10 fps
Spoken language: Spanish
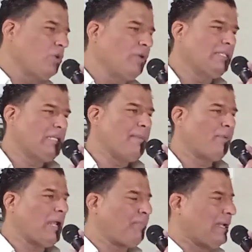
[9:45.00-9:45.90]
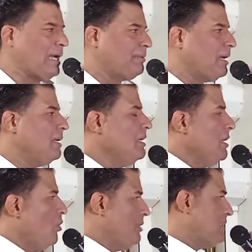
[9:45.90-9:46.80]
todo el tiempo la palabra,
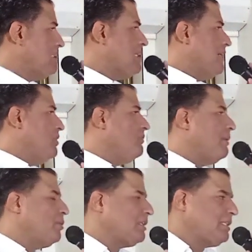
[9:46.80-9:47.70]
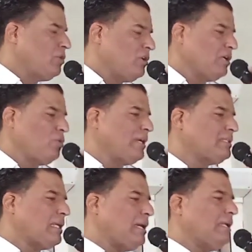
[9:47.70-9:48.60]
hubiesen salido favorecidos con la
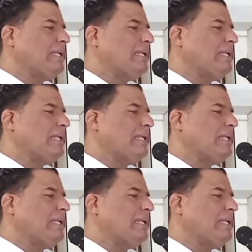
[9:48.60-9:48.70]
encuesta,